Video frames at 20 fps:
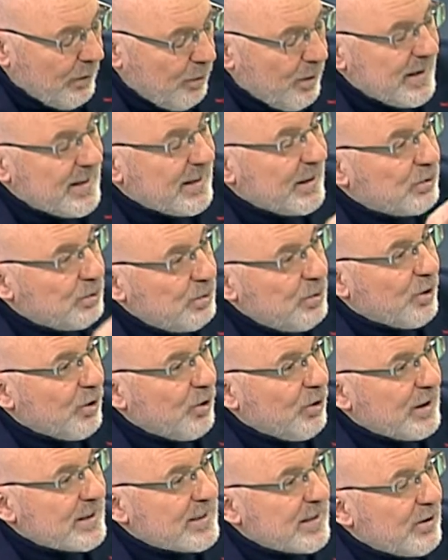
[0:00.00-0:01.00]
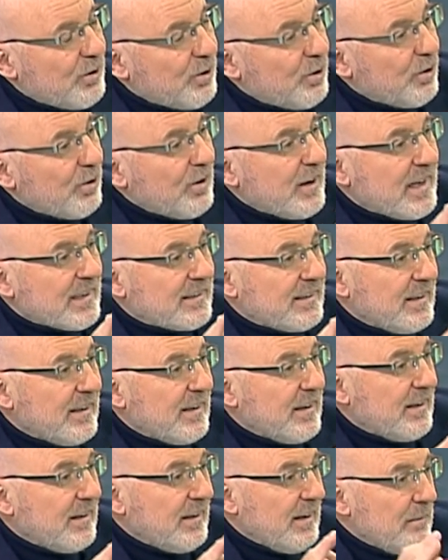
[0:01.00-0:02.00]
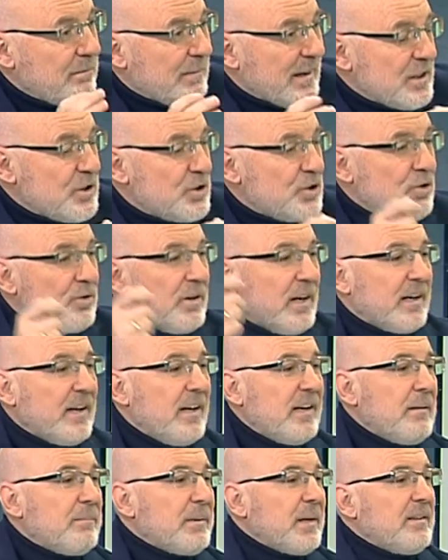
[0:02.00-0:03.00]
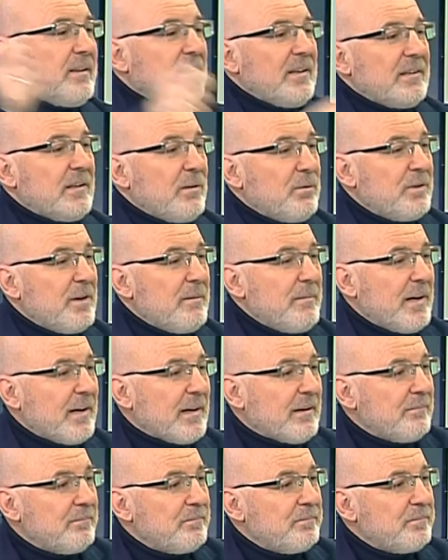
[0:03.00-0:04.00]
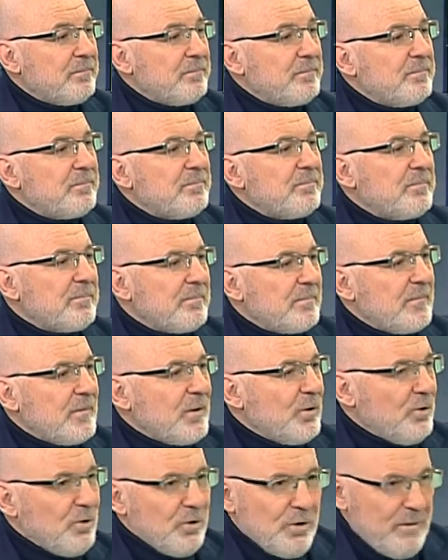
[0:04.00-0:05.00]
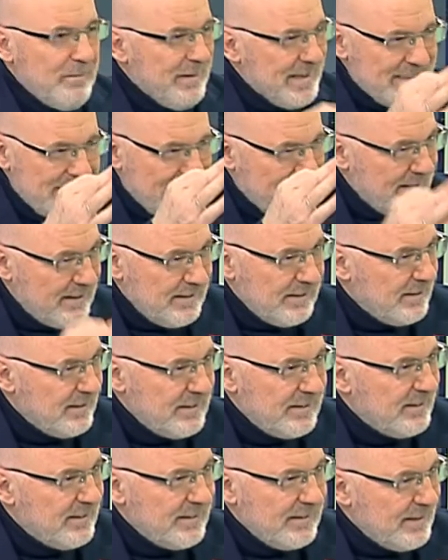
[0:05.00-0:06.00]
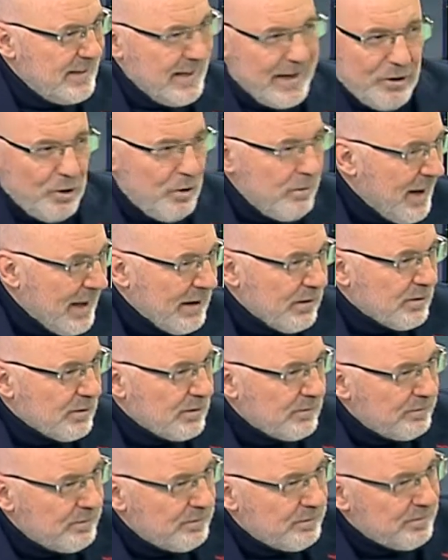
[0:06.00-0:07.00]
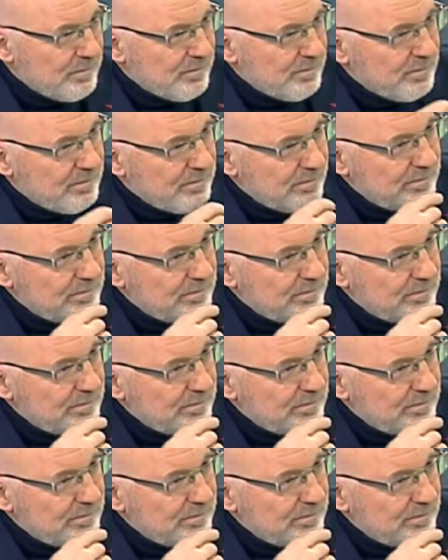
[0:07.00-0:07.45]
cuadra y tú no colocas el color hasta el manchón aquel que aparecía en Andalucía Amarga. En Andalucía Amarga. Lo demás eran negro y blanco toda la